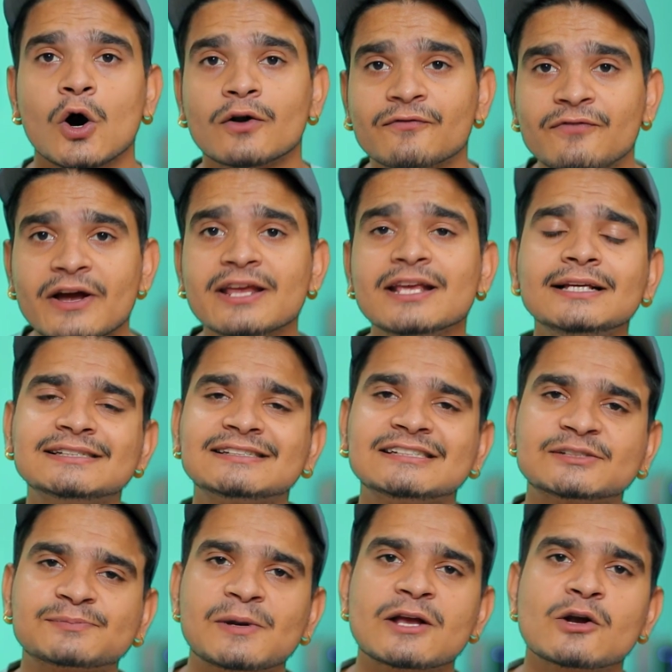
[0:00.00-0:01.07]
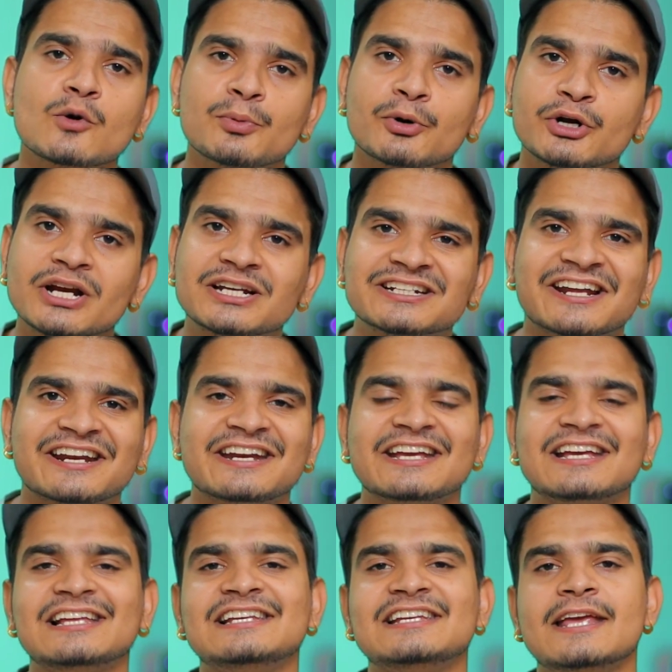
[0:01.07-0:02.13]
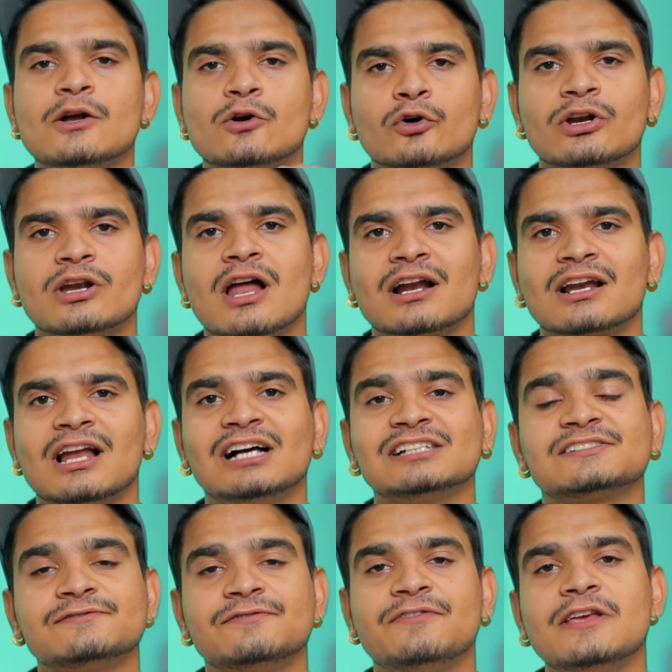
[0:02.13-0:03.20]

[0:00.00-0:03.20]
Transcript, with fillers: और वहीं इस डिस्प्ले को प्रोटेक्ट करने के लिए गोरिल्ला ग्लास